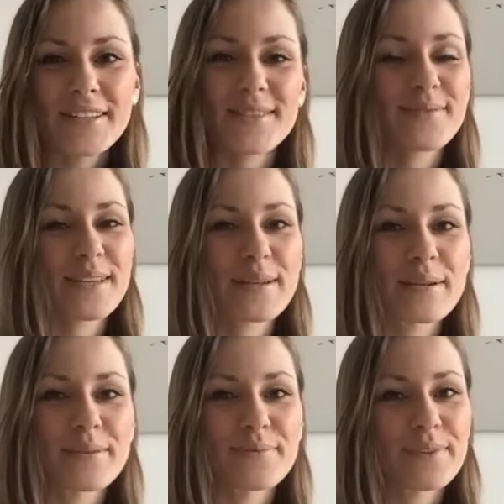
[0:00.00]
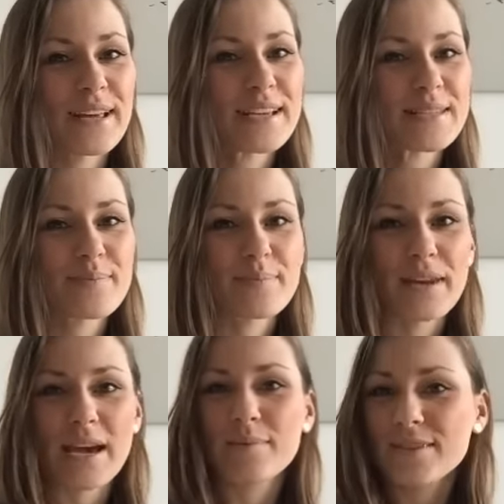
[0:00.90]
Deswegen, vielleicht
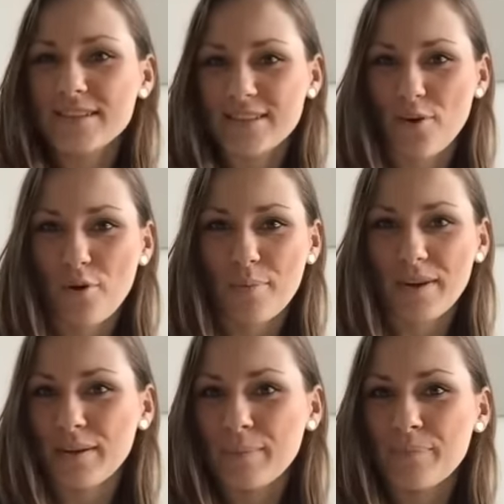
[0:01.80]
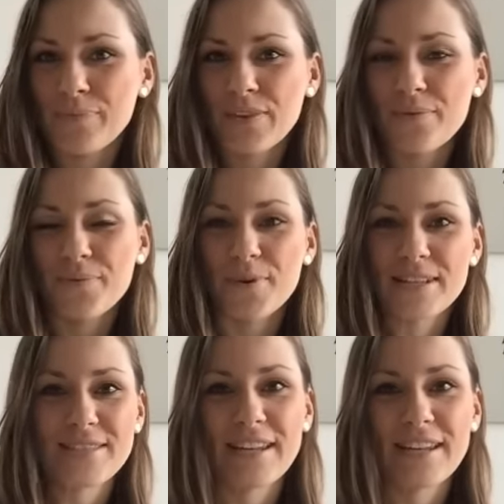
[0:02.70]
bleibe ich jetzt auch bei dem Force,